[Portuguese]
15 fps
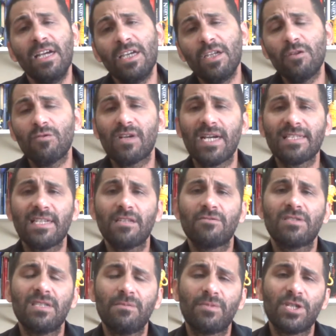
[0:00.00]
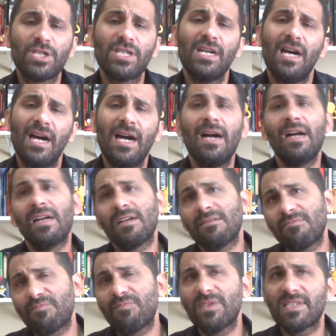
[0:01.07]
E no caso aí do ZBrush, a
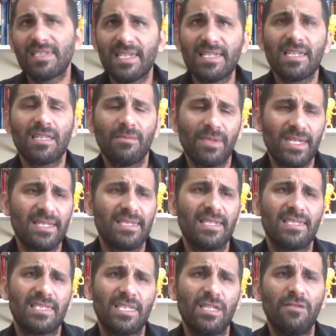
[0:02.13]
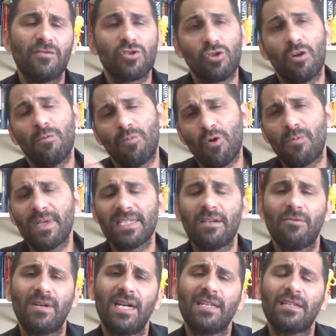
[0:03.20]
licença também é acessível, só é um pouco mais
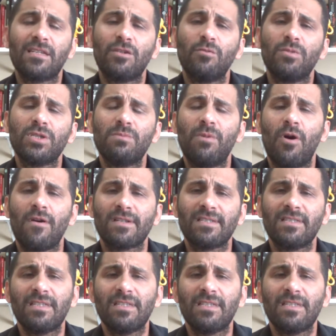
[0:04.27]
salgada que do Mudbox.